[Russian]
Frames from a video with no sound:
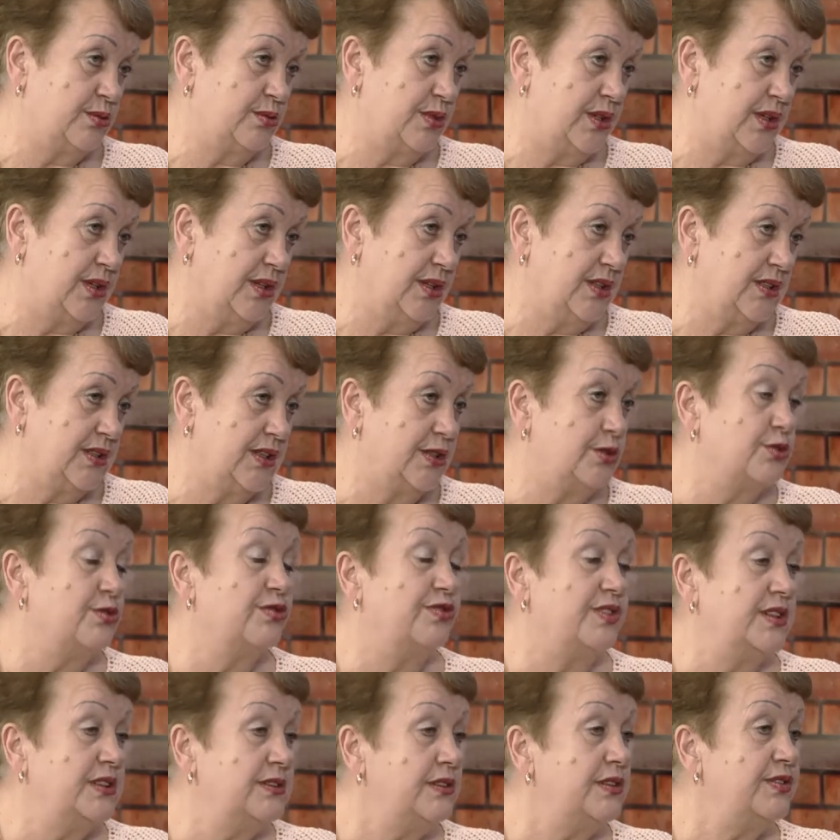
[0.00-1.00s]
организацию,
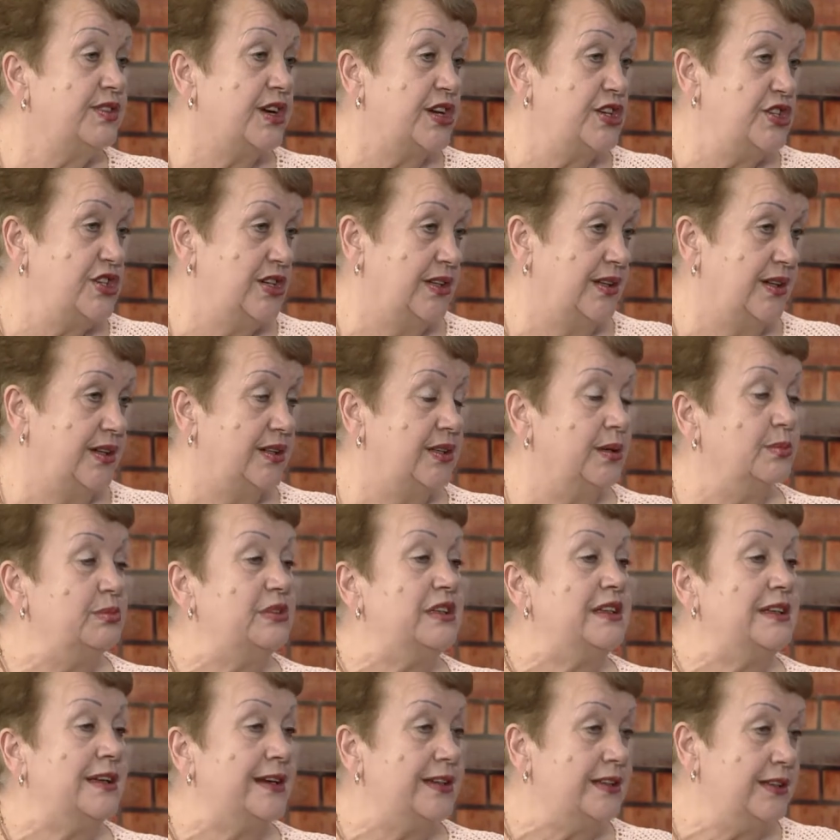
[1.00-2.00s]
вызвать вызвать врача на дом, не
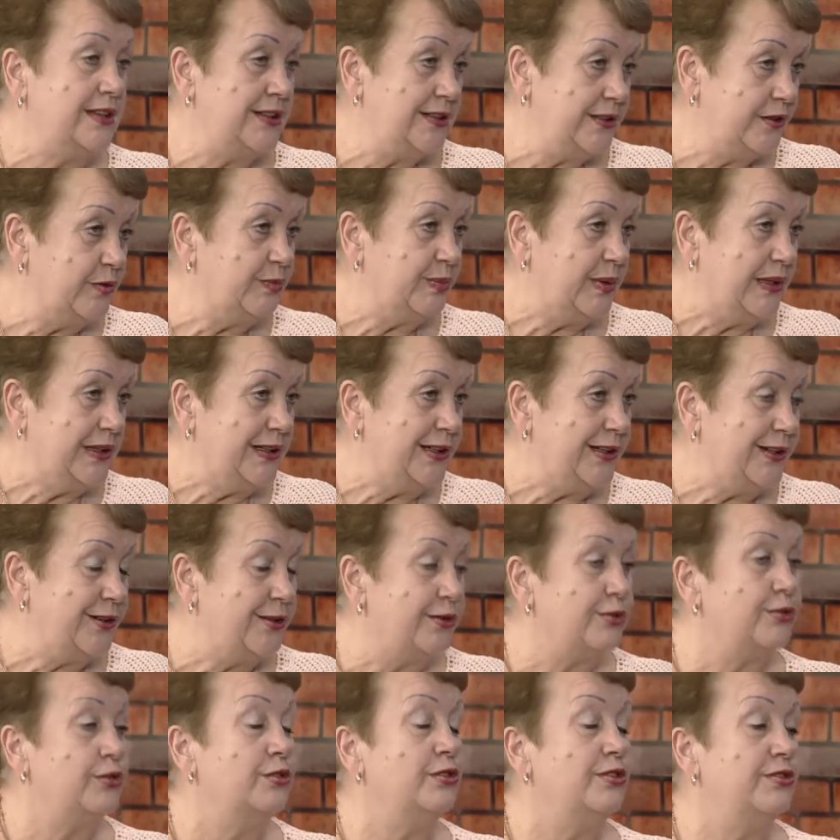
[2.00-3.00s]
надо идти в
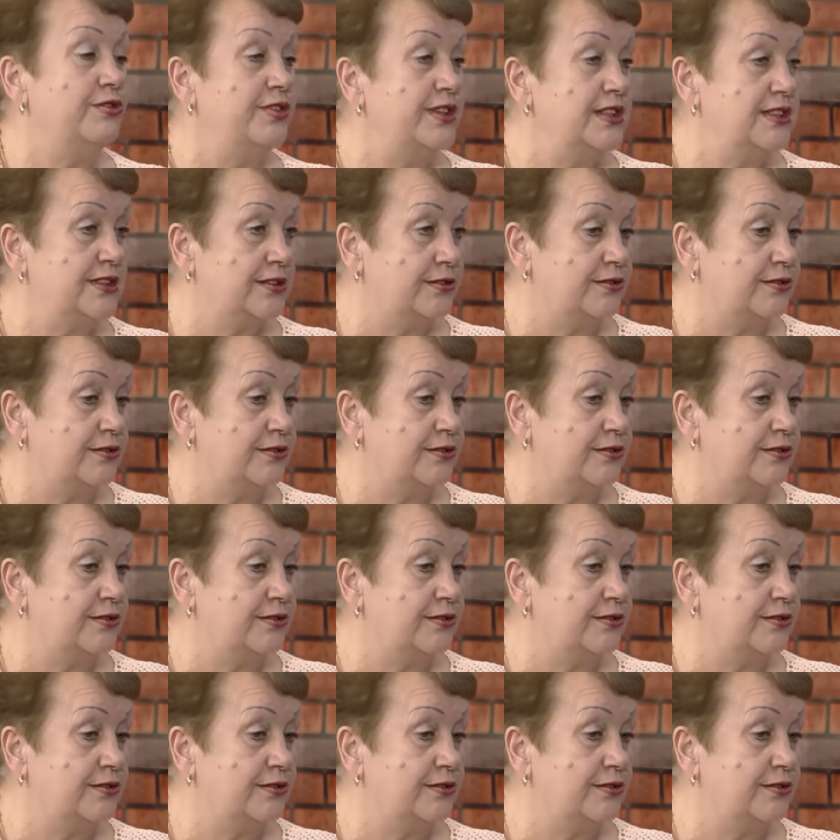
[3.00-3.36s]
поликлинику. Вызов